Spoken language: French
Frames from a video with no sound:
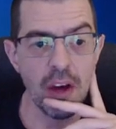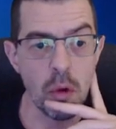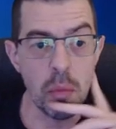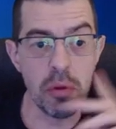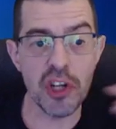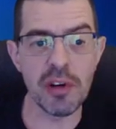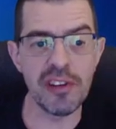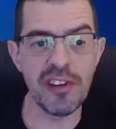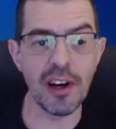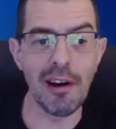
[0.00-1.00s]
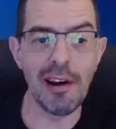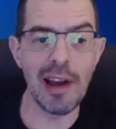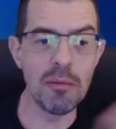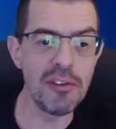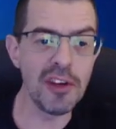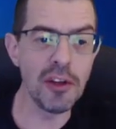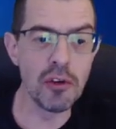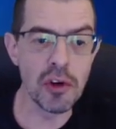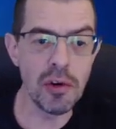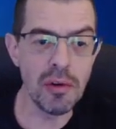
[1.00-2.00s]
Vous pouvez choisir la musique du
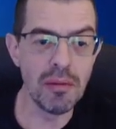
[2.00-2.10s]
jeu.